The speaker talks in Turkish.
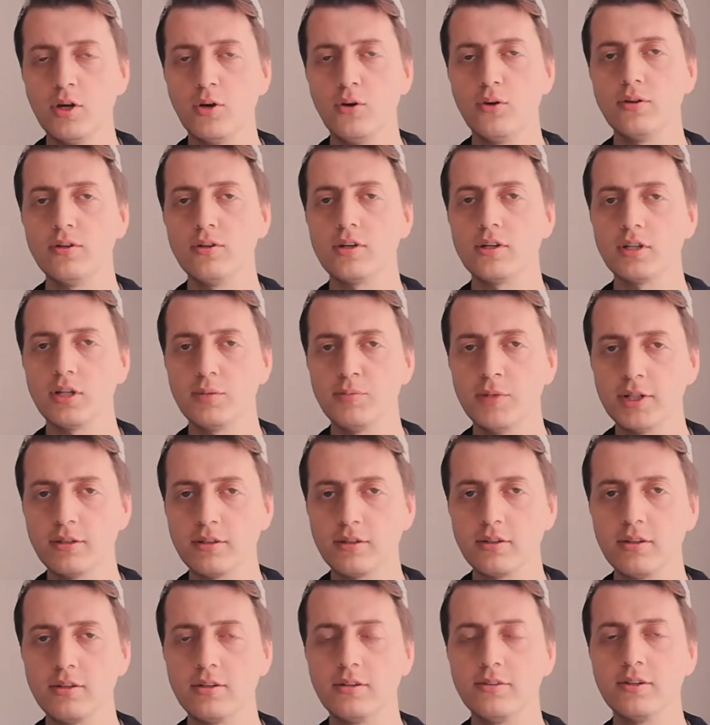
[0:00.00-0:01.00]
onlara
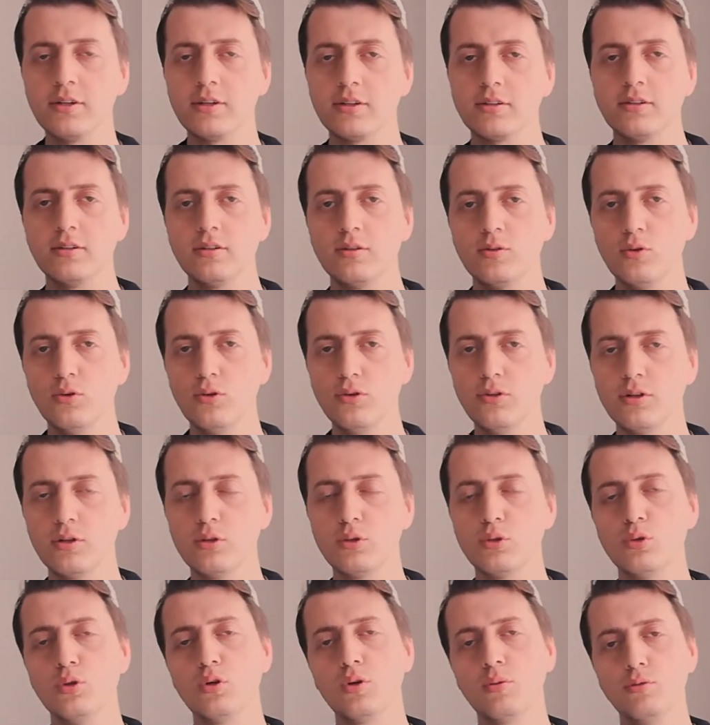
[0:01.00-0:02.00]
namaz kıldıracaksın,
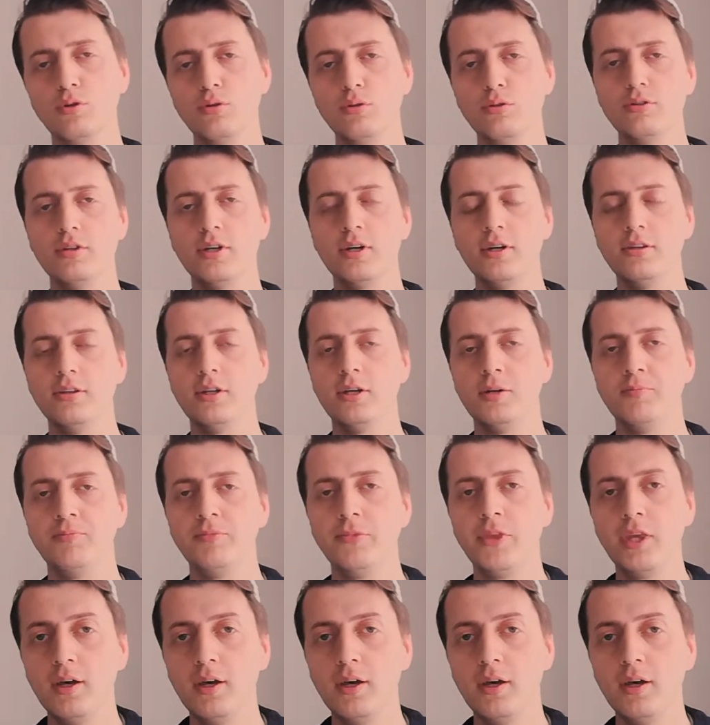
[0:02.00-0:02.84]
onların sorumluluğu senden.